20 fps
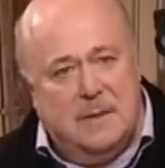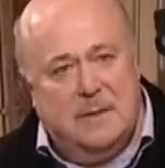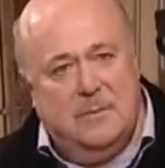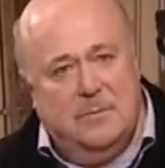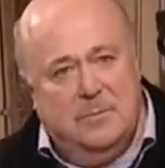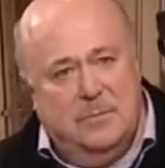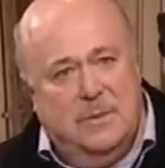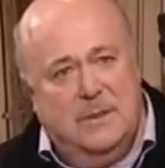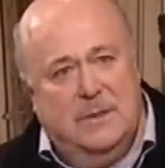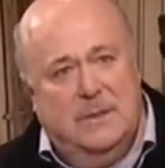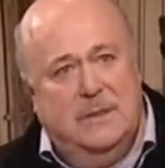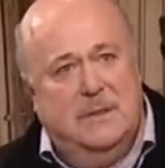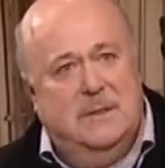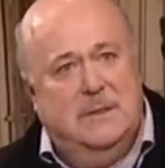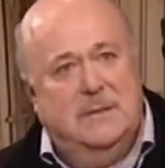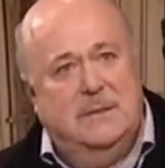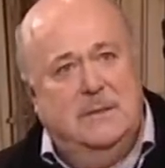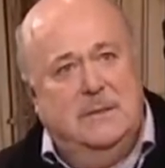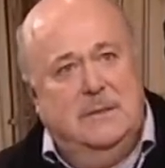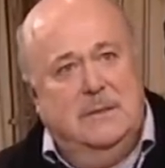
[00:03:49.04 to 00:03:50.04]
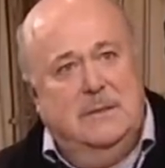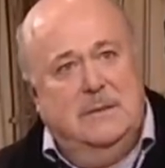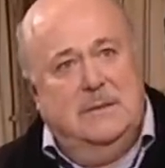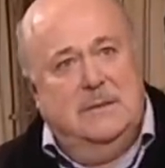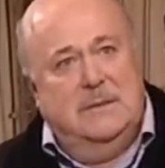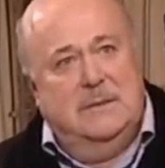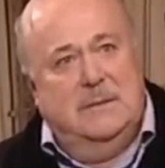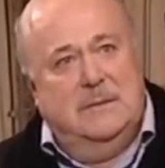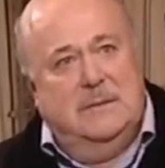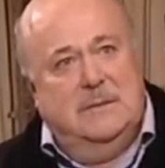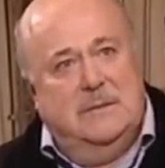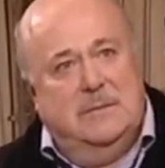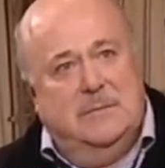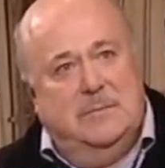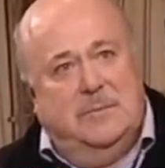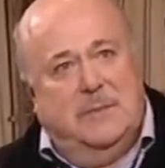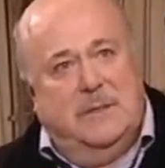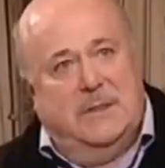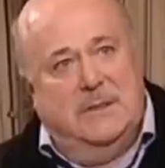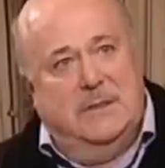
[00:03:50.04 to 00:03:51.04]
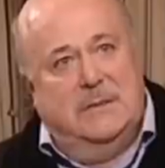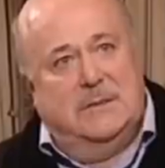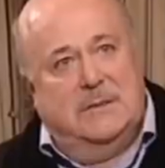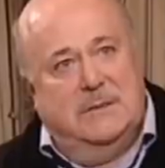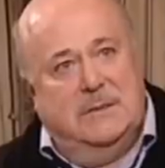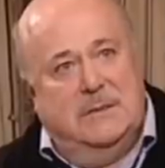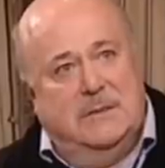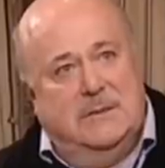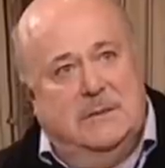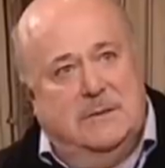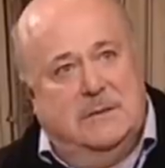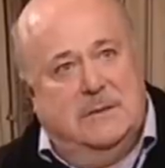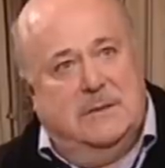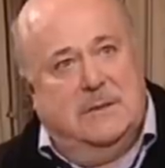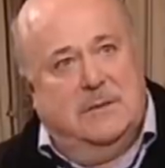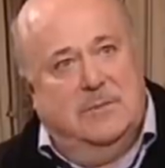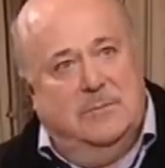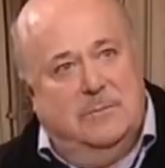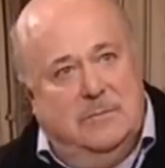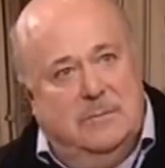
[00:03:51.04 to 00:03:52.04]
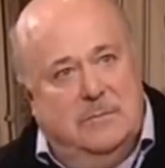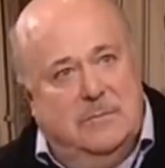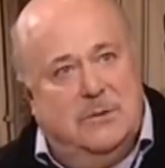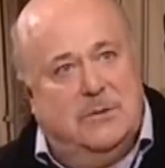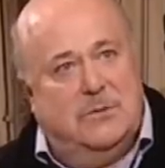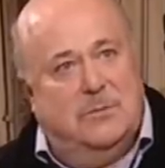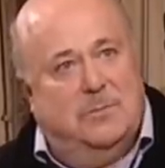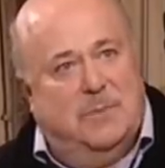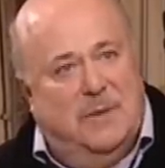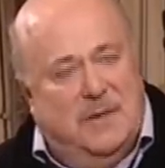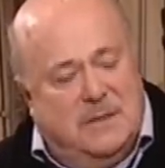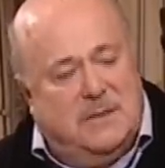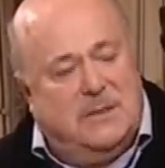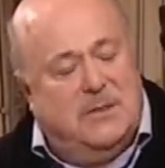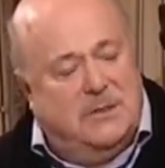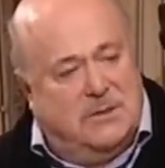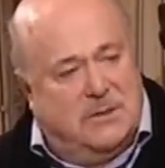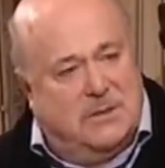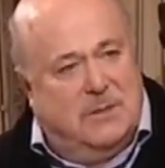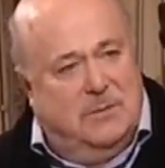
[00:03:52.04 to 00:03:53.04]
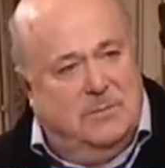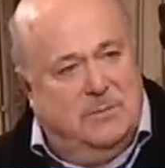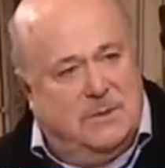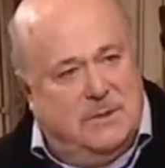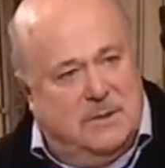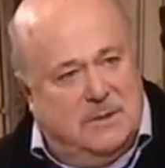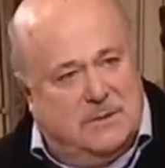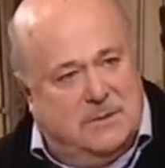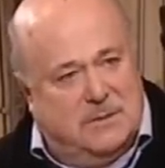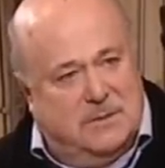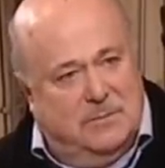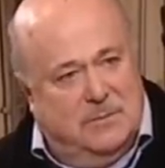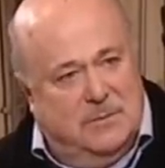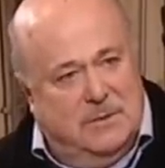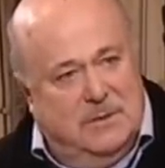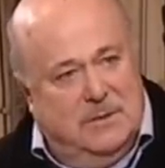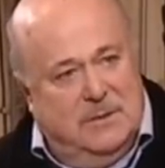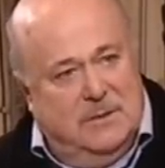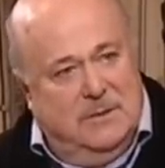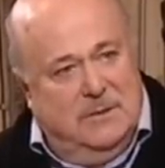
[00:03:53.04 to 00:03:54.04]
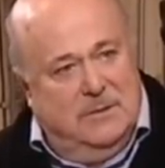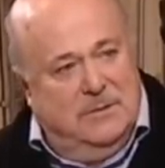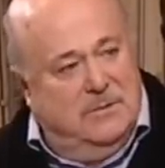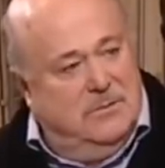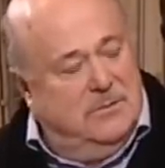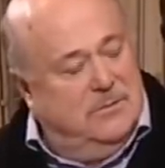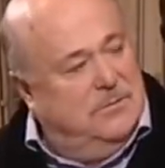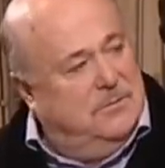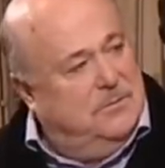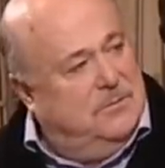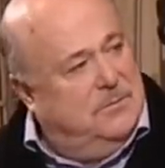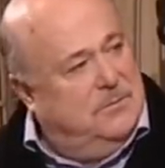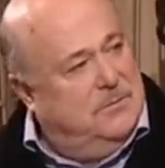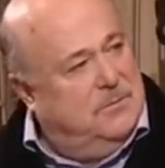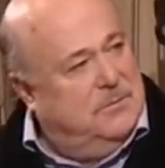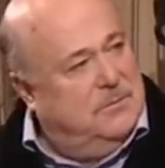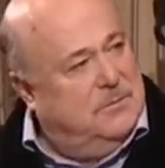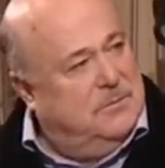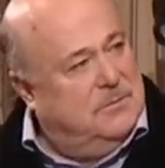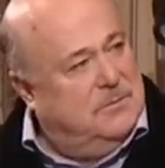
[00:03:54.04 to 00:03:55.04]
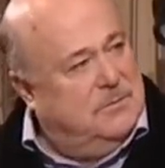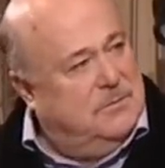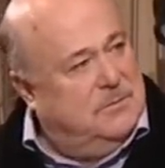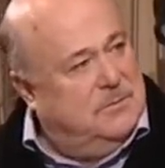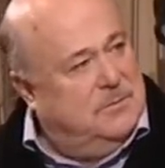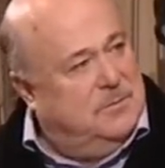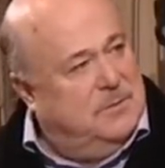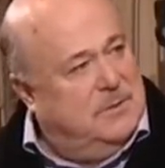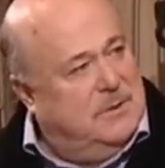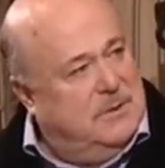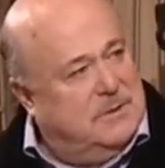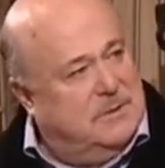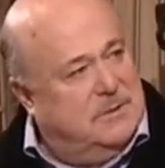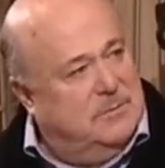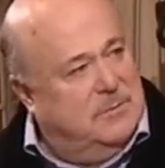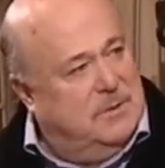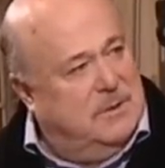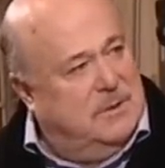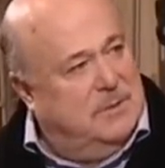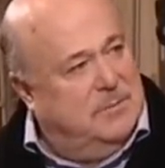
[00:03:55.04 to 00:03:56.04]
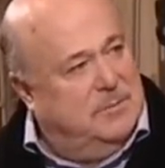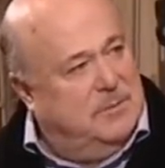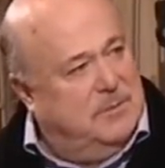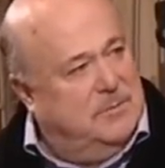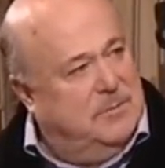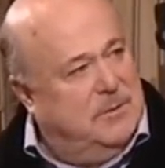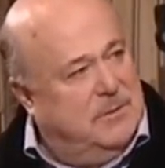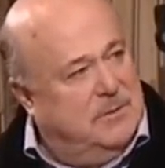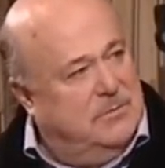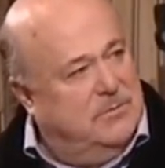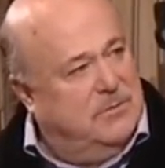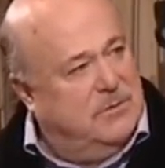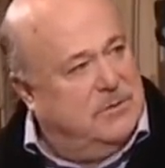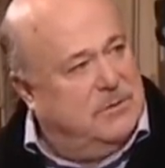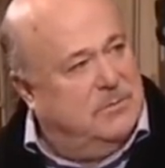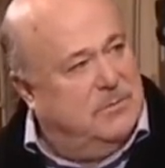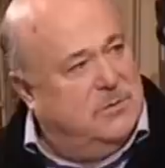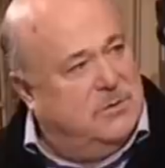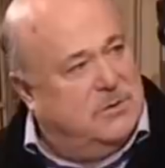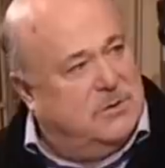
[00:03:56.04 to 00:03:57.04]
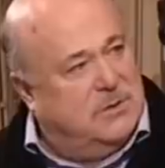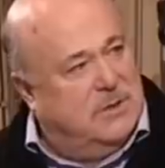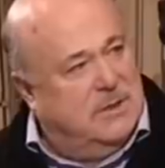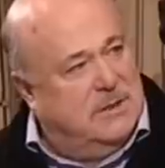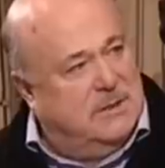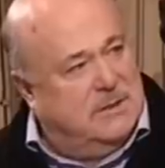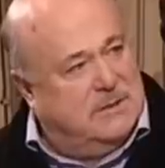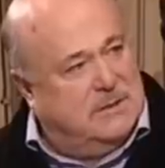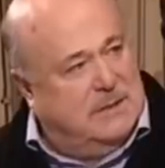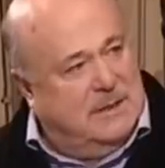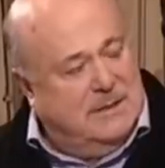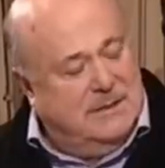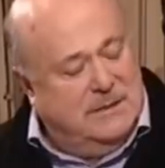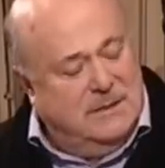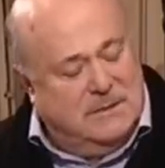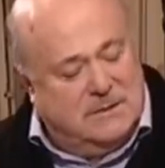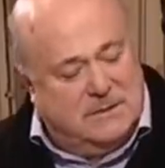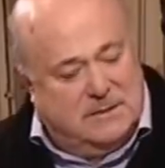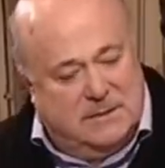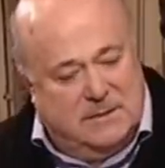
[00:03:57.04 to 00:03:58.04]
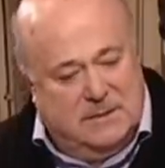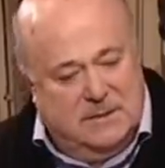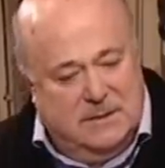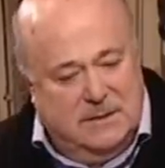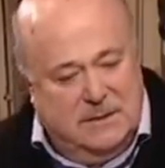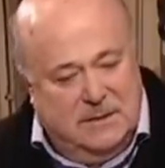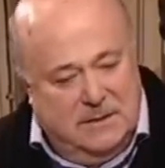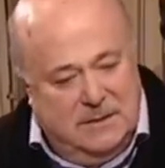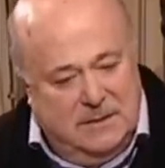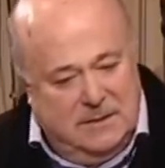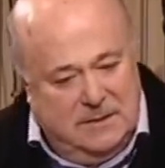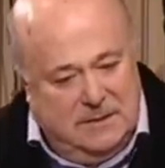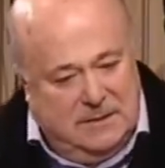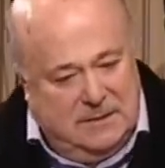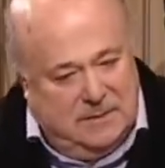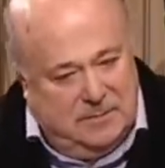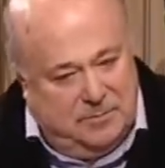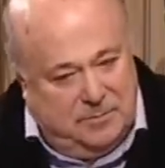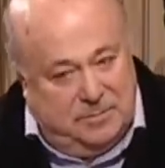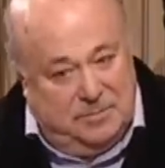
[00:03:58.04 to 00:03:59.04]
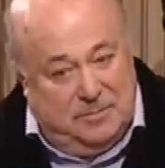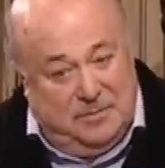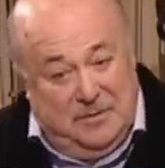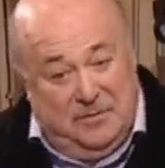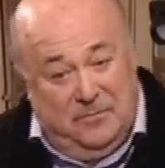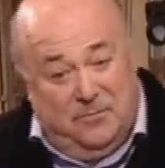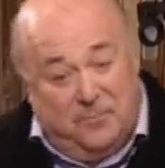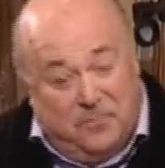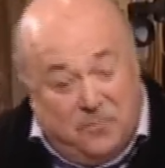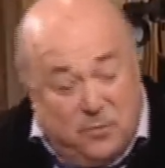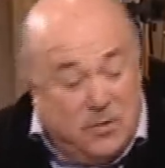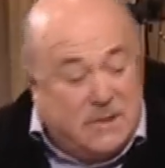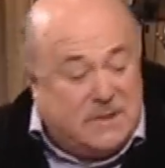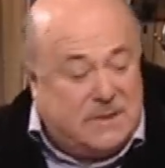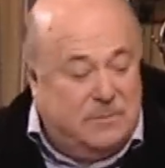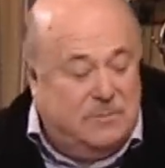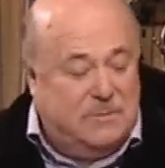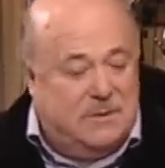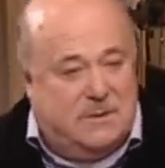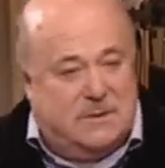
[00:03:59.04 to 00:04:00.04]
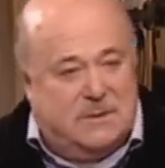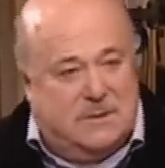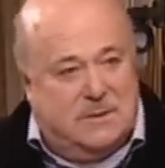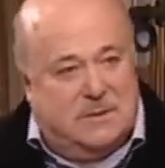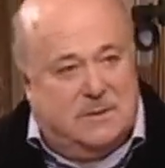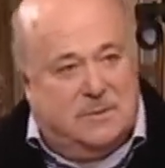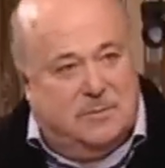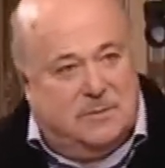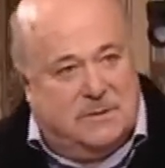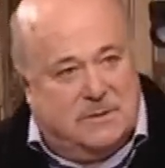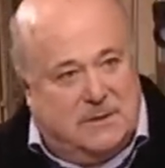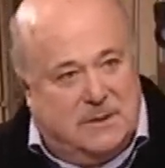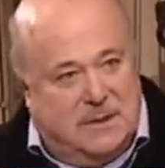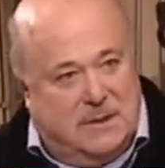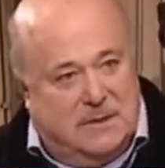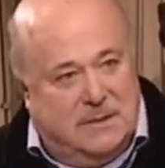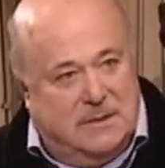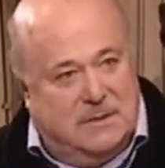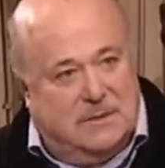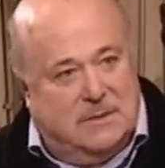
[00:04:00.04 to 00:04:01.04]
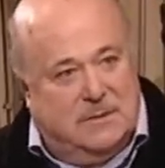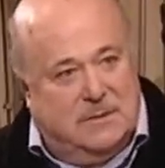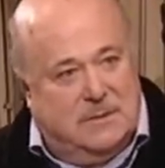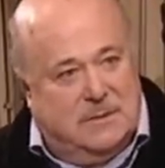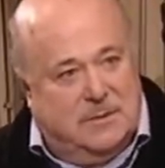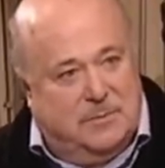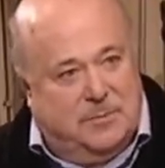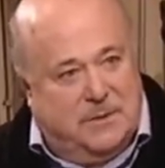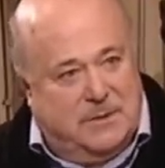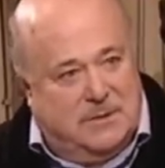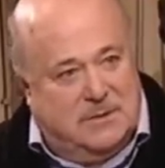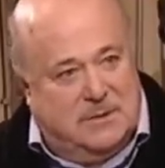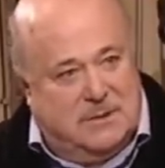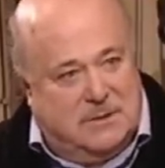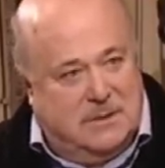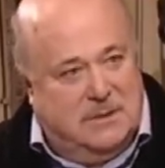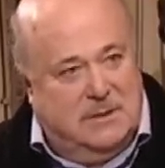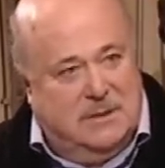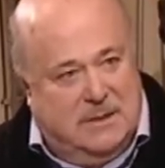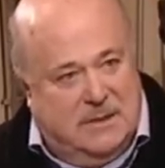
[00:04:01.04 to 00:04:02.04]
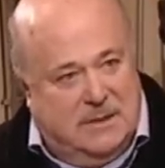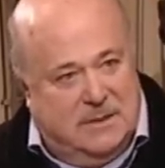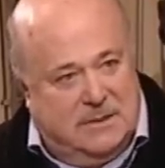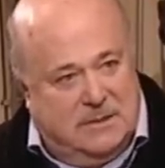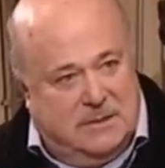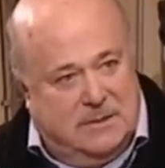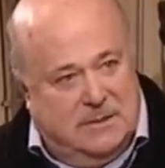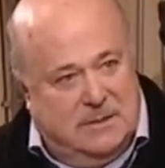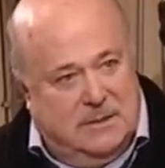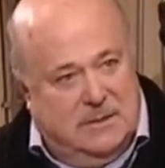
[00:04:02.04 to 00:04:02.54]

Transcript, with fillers: было э, пронизано таким еще политическим текстом. Э, э, пьеса была примерно 84 страницы, 80 страниц это произносил Ленин.